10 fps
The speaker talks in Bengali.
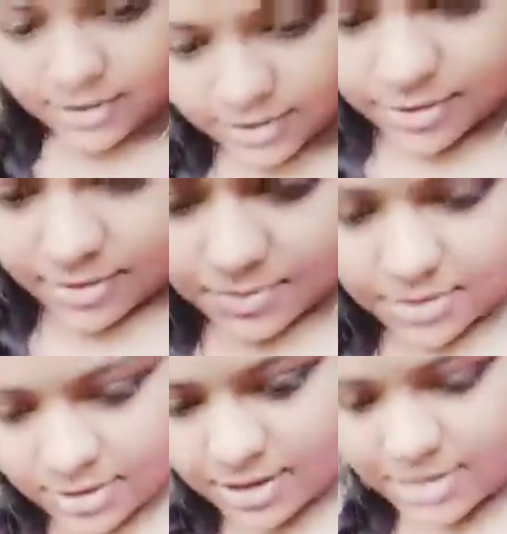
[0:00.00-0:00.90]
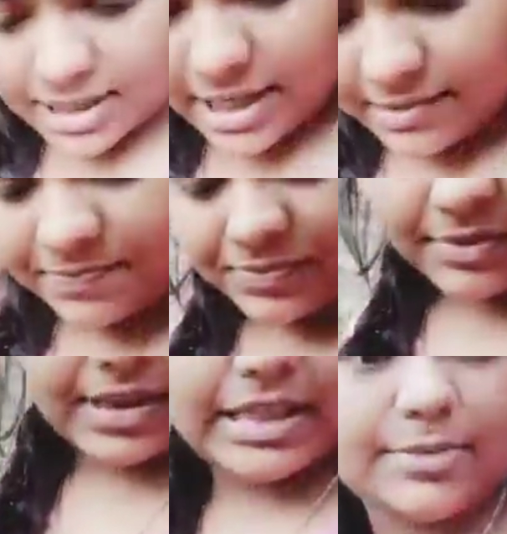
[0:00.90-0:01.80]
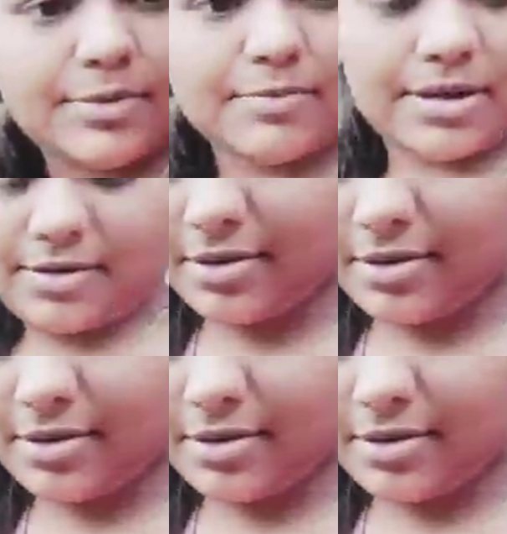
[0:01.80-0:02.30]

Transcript: তো আমি ঘরে যাই যে মামার